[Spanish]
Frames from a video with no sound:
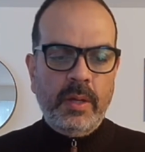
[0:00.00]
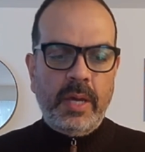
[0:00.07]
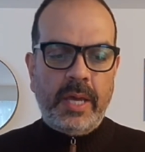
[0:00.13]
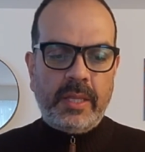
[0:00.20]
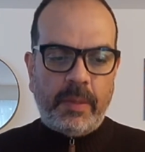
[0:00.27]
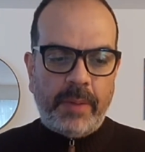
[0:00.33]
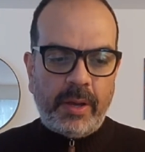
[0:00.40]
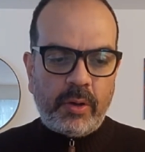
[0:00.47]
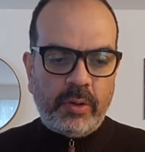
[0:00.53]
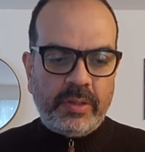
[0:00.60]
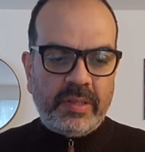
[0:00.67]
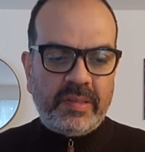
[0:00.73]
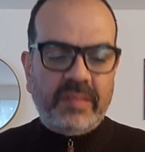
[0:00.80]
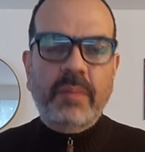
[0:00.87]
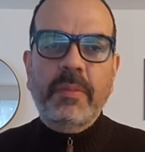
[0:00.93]
esta vez con
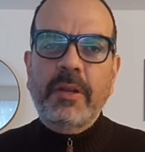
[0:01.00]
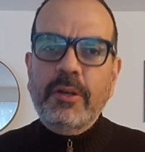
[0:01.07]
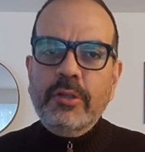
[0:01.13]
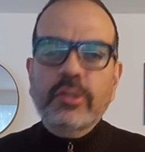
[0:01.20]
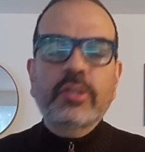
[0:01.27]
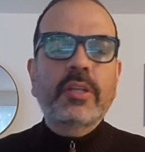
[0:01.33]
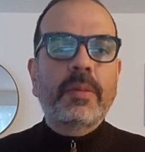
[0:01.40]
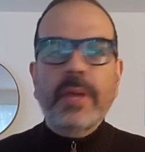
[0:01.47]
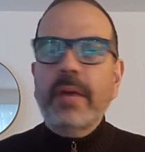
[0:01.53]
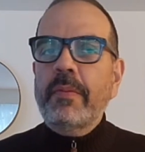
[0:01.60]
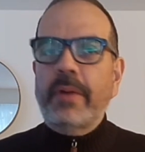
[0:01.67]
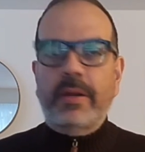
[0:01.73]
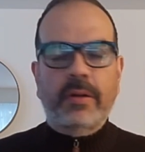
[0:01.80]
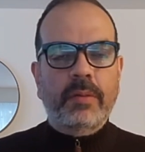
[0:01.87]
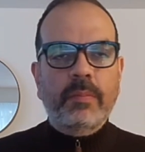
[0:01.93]
16 minutos también,
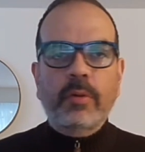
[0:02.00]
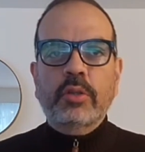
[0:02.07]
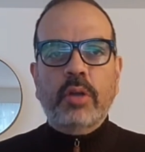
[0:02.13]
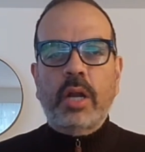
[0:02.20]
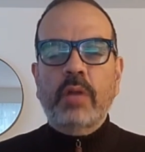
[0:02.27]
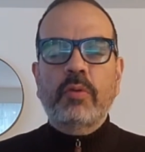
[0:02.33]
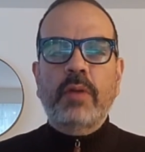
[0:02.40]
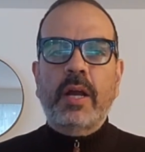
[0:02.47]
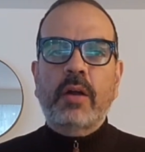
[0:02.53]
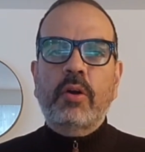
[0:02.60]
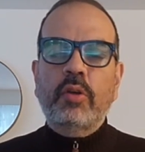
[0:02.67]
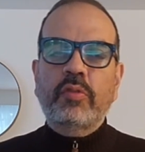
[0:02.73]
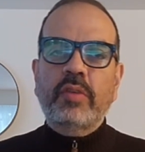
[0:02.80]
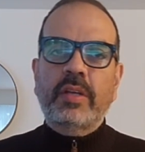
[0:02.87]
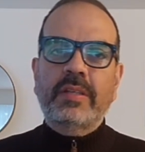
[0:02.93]
bueno, mostró algunas
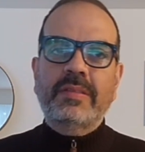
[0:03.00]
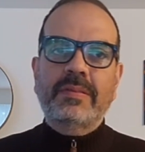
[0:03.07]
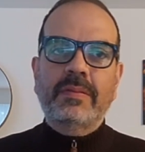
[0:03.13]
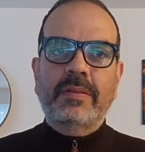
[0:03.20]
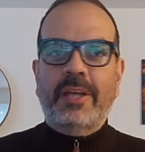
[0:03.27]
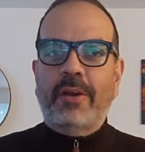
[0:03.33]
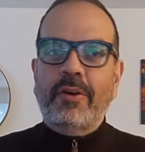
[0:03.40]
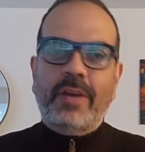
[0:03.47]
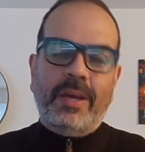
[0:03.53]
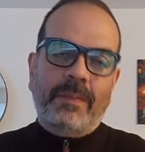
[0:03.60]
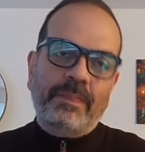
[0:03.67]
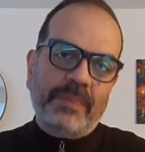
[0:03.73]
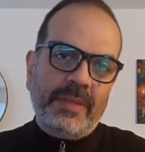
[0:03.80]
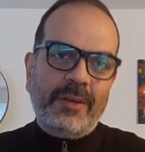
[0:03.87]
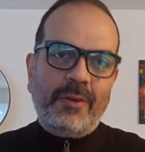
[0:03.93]
cosas, creo
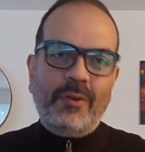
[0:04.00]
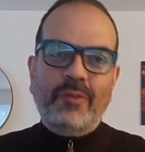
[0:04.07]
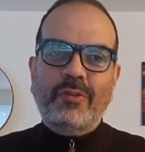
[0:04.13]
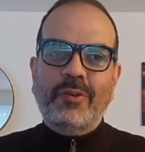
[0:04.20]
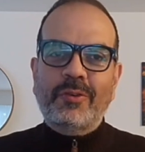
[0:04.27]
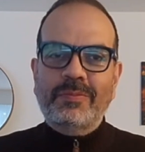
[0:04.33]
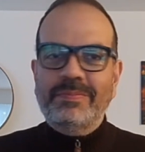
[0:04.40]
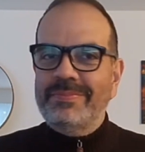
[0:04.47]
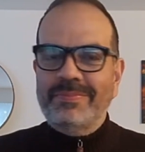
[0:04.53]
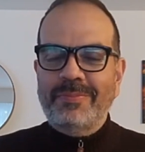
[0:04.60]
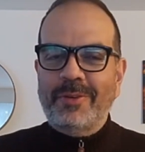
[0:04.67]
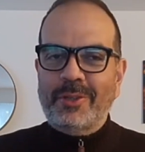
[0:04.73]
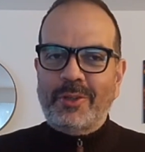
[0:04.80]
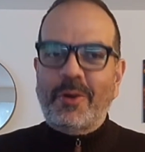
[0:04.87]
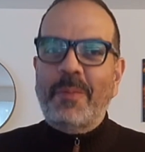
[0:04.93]
que incluso
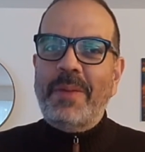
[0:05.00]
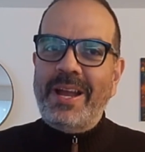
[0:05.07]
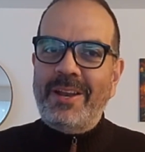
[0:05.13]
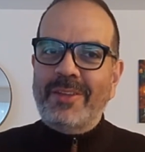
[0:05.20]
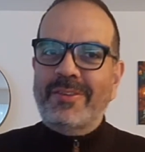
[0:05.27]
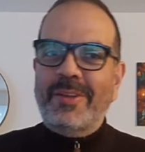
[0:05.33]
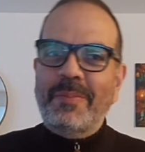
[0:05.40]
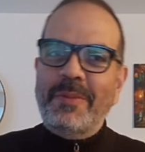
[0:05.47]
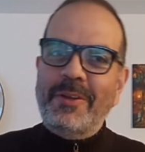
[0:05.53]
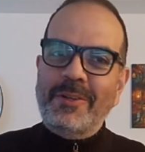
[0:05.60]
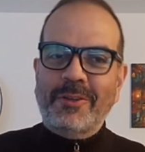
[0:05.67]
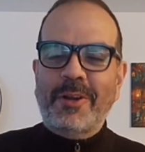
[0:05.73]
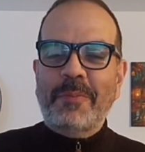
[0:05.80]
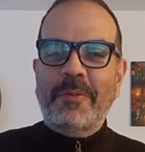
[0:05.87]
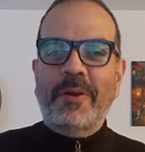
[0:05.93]
mostró más en los 6
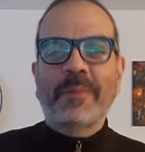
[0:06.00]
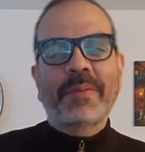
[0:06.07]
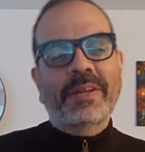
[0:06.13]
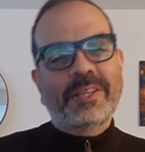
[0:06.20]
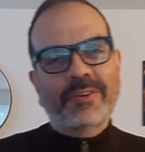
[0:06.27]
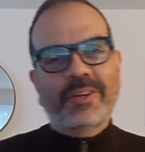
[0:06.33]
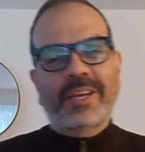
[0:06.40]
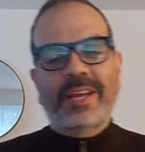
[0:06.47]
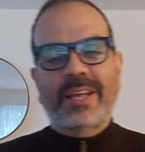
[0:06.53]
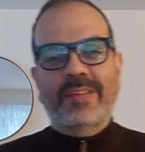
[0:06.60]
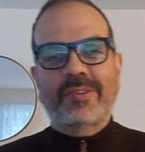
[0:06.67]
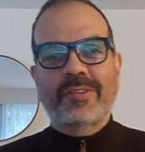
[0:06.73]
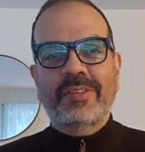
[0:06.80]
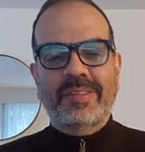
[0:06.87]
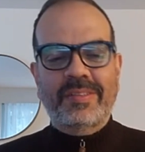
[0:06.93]
minutos del primer partido que en
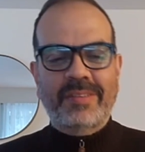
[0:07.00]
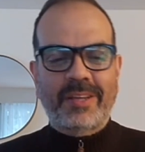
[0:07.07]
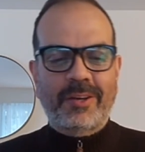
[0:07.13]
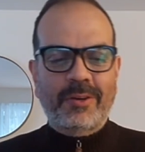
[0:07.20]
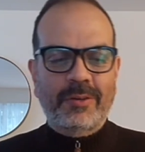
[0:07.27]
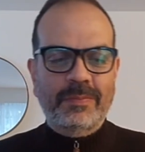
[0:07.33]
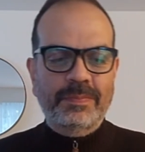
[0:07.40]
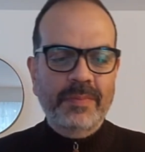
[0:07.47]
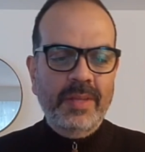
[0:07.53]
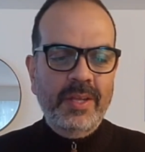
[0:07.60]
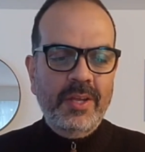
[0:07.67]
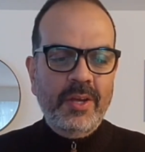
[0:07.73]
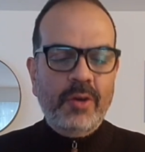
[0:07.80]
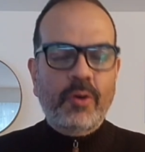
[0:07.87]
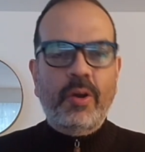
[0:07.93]
esos 16 con,
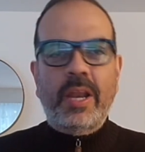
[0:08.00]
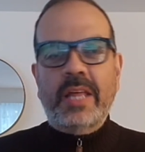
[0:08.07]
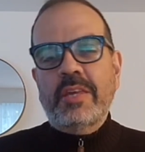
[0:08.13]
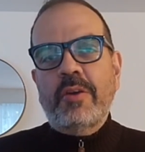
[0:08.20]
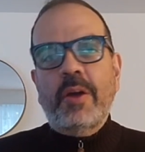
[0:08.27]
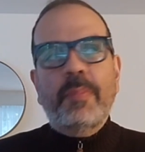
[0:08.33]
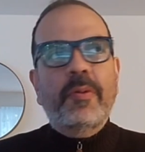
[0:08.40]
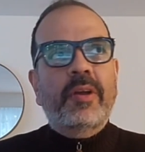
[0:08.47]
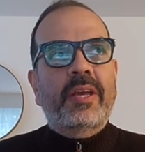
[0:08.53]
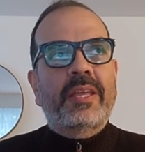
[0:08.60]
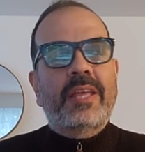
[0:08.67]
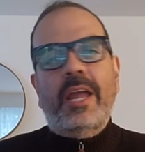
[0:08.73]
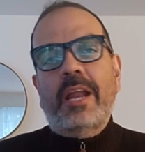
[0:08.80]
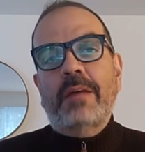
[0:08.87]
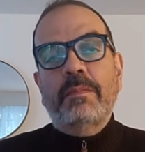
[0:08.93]
con la Chivas, porque
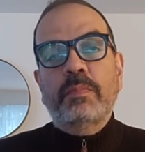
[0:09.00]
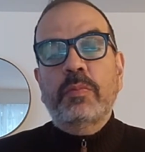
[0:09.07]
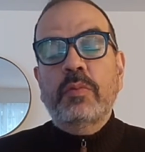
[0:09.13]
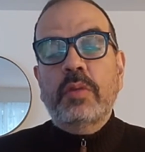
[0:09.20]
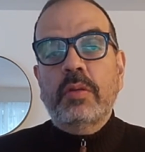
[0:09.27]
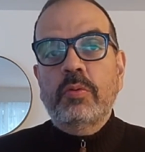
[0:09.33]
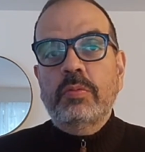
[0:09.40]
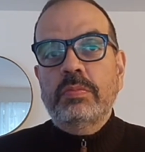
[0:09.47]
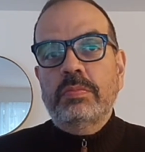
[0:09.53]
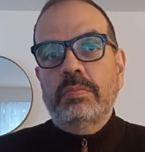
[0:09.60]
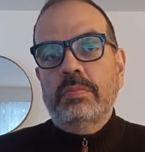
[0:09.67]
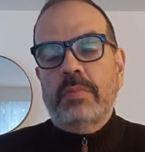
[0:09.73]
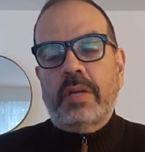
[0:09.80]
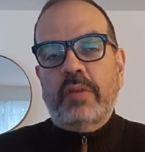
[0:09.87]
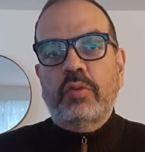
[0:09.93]
ya era
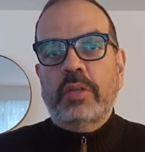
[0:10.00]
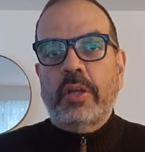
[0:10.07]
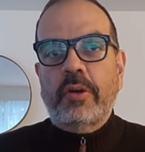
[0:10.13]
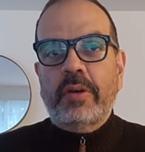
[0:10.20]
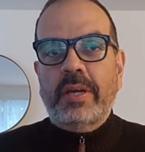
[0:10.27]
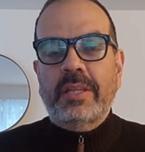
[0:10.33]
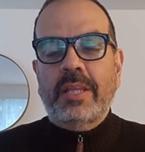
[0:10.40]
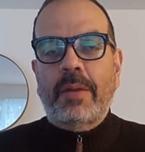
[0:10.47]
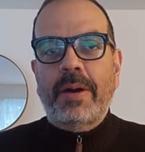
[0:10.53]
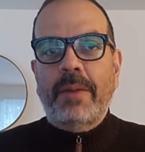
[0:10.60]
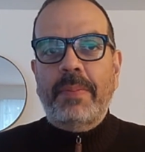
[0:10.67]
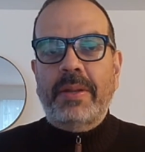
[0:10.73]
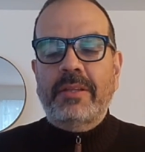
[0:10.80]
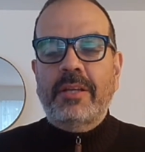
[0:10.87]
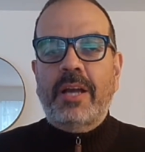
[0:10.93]
un, resultado que
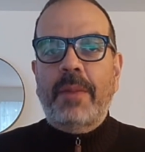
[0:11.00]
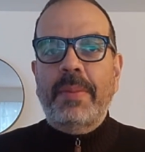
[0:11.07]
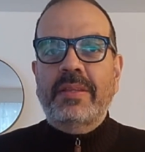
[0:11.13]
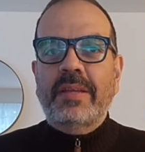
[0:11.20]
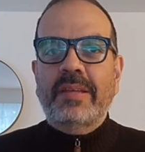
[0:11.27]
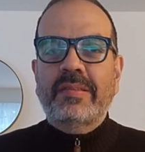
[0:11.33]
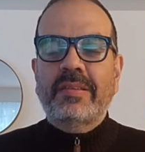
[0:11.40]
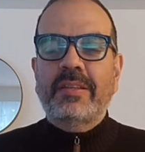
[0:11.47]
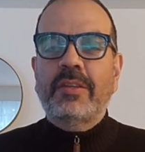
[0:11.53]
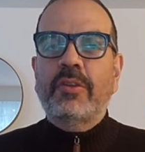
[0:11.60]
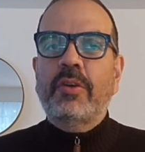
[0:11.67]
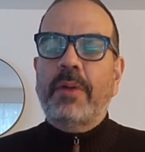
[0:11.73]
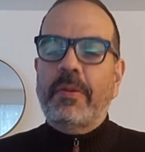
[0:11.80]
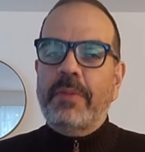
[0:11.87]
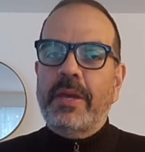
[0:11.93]
estaba prácticamente
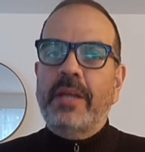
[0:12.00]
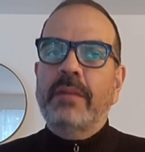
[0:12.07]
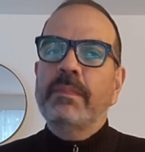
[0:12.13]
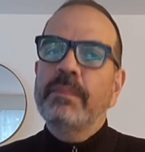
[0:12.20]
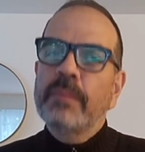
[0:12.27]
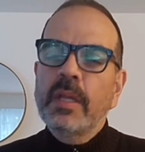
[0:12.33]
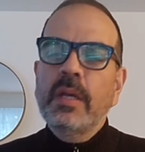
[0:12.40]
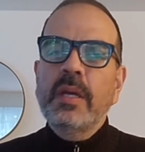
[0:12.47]
decidido y más bien